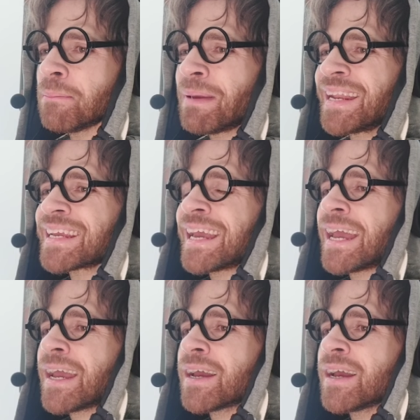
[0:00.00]

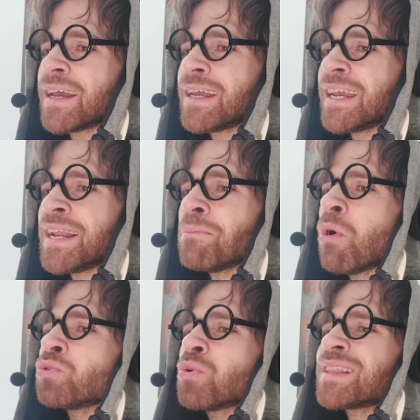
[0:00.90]
Perché il
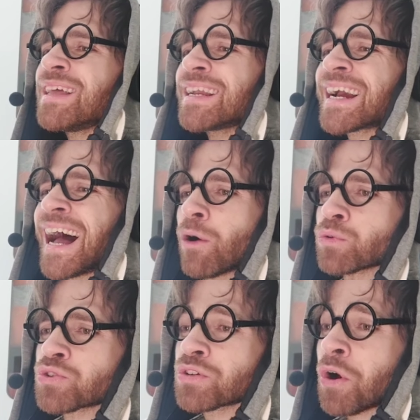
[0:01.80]
mondo è del
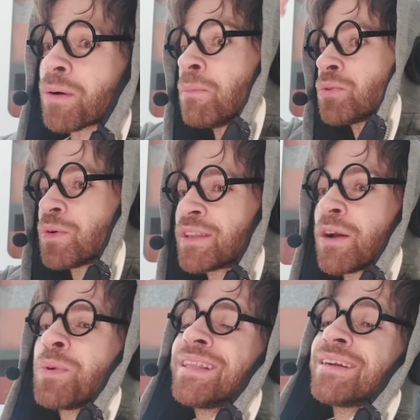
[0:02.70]
caos, no? Il mondo
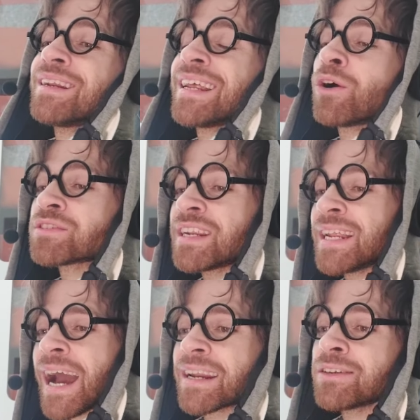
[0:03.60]
è... Quindi le cose
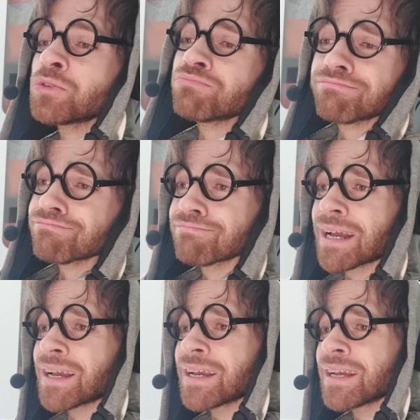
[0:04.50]
lineari... Non... Tutto cosa a
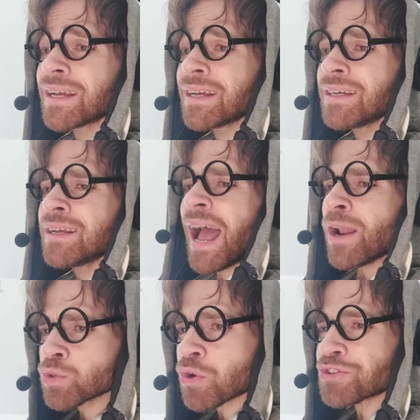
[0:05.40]
capocchia. Eh,
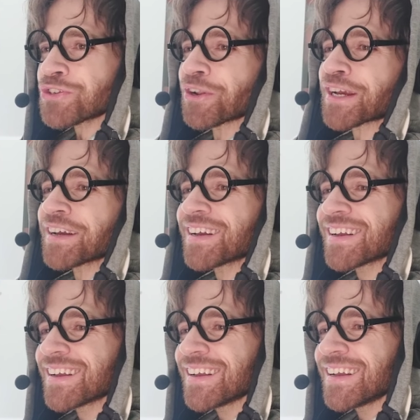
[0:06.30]
lo so, signore. Io non
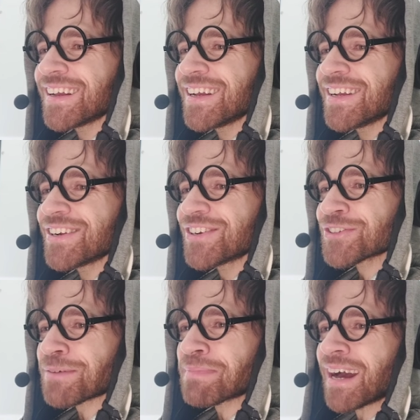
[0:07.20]
copio, signori. A lo
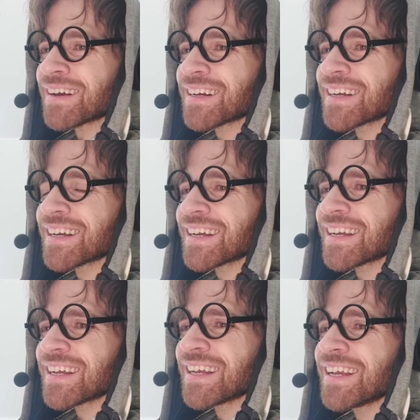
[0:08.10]
sappiamo. mi viene
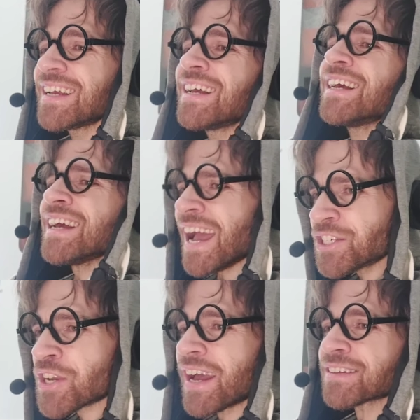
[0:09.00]
così voglio fare. Eh
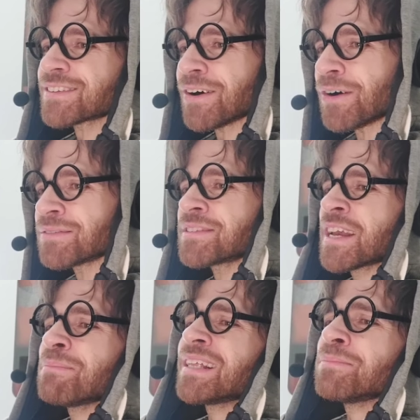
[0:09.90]
certo,
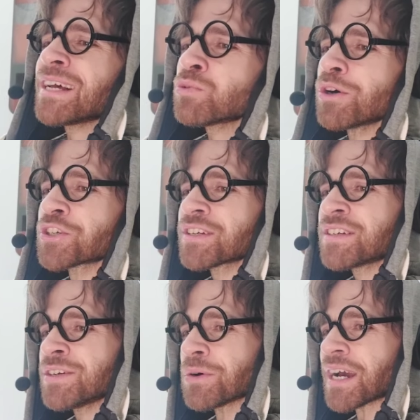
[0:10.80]
sembrate mia suocera,
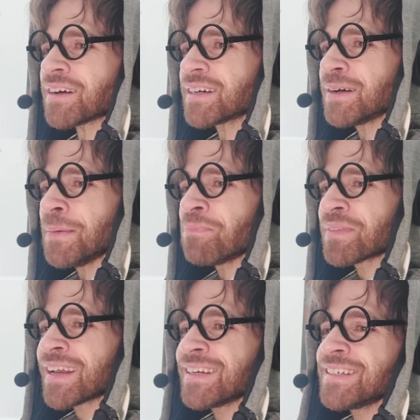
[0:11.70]
signora.
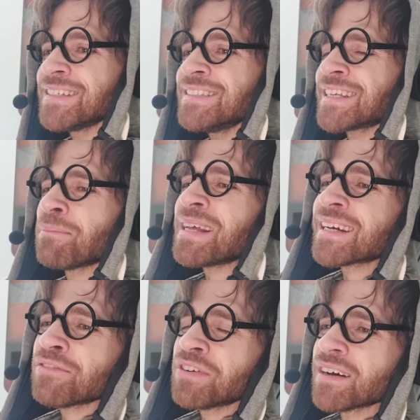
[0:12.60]
Eh, Sapete
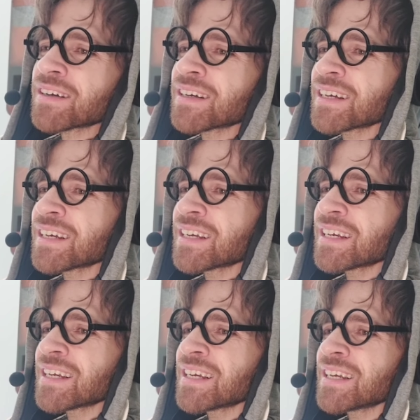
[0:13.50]
che fa non
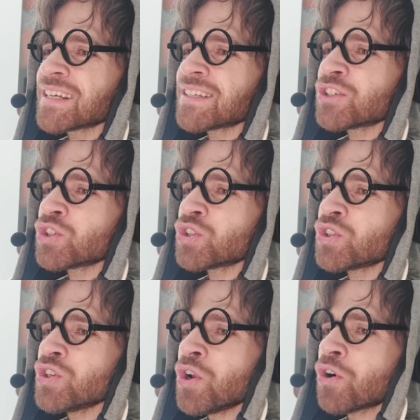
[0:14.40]
copiate,
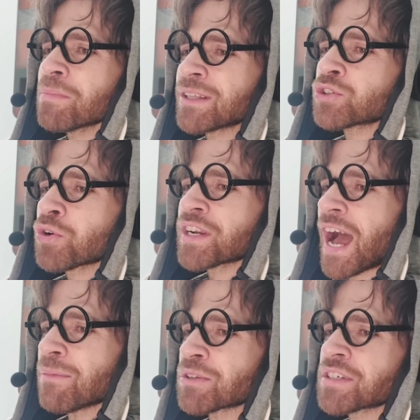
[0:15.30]
scorrete. Non copiate,
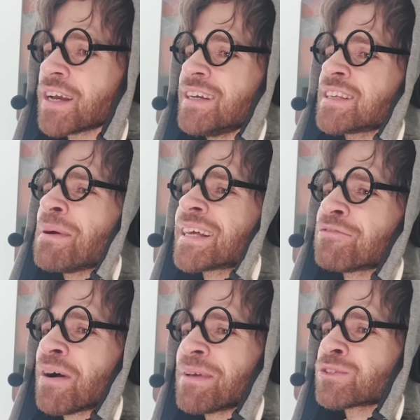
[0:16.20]
scorriamo, sì. Sapete che
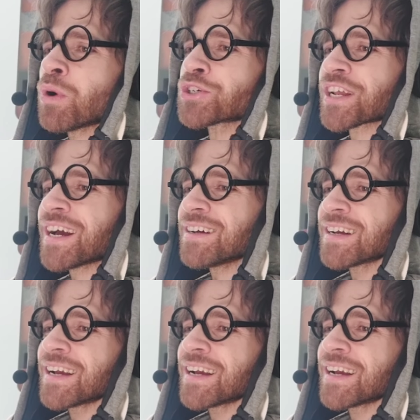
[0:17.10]
fa mia suocera?